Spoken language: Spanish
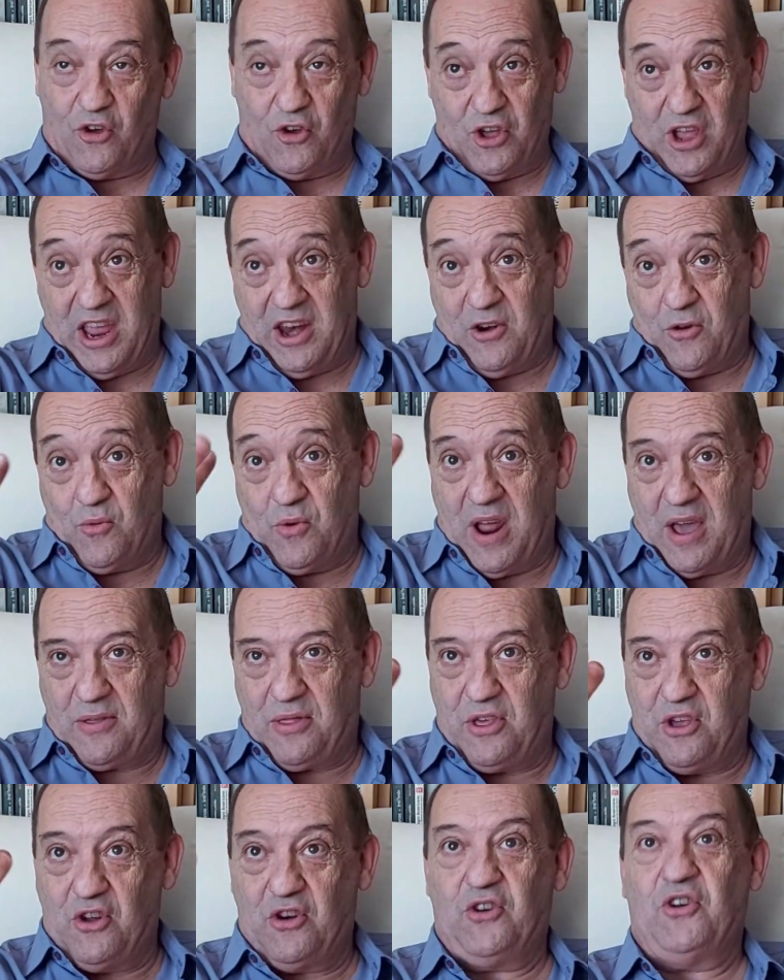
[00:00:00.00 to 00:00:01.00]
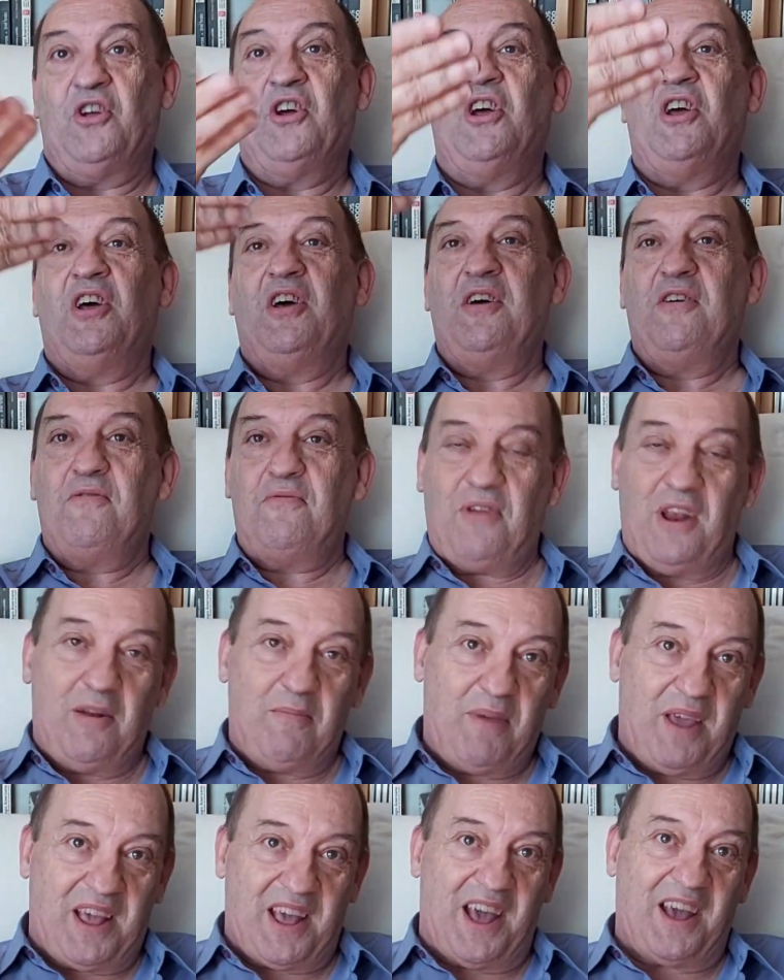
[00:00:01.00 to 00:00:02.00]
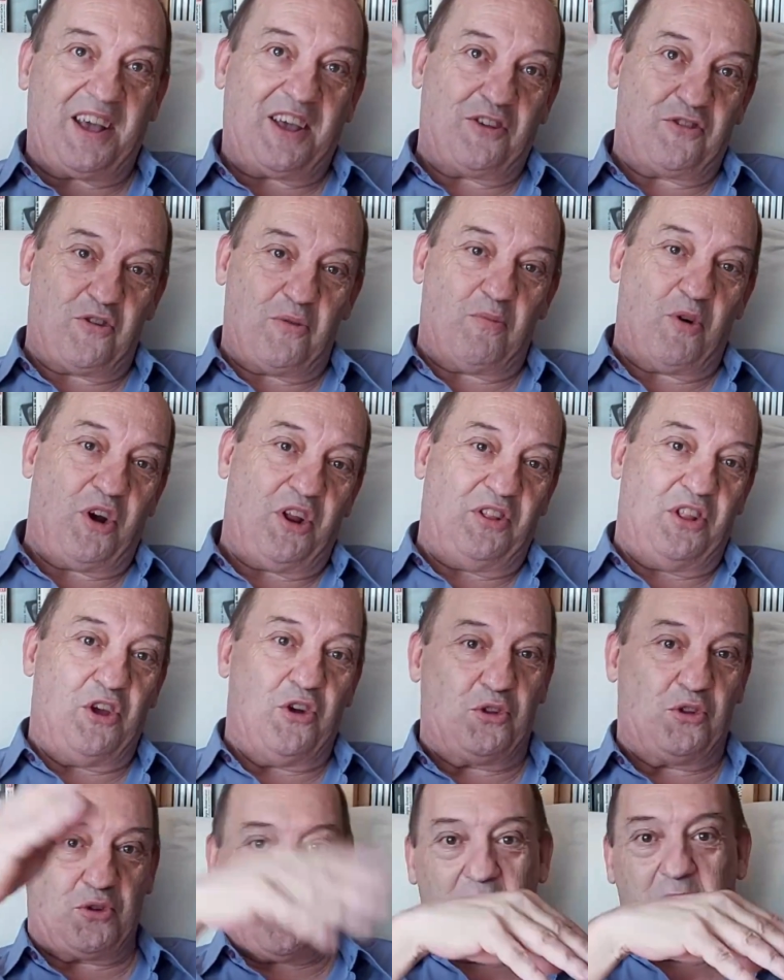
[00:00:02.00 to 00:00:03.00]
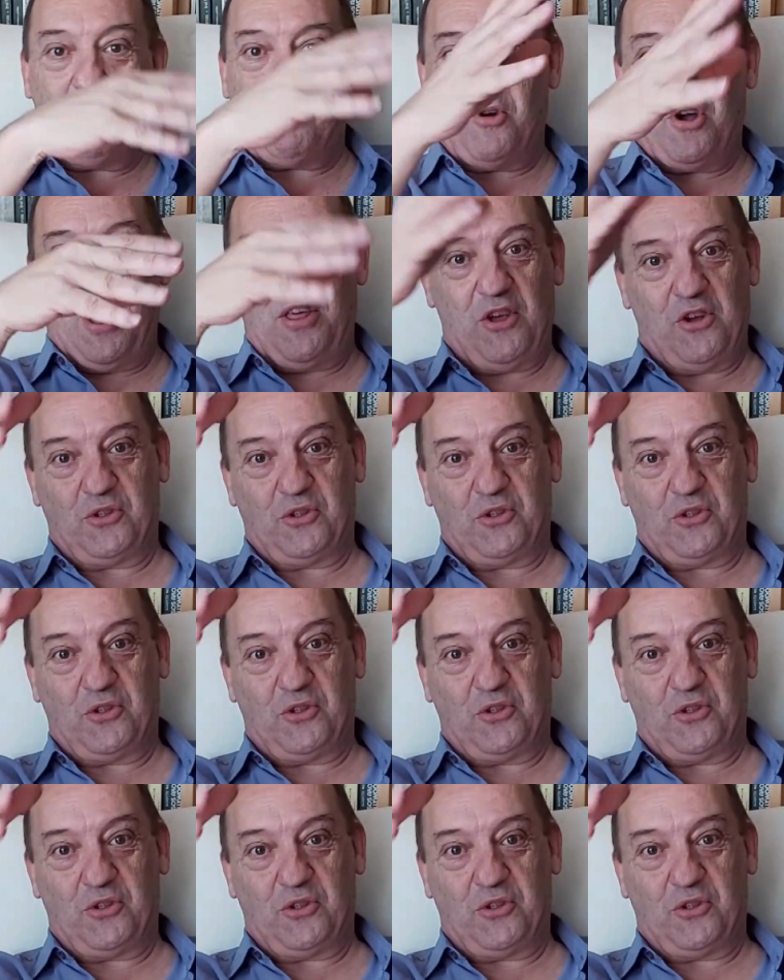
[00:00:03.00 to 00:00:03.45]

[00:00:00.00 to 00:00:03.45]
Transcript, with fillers: en una acción fílmica que se supone de otra época,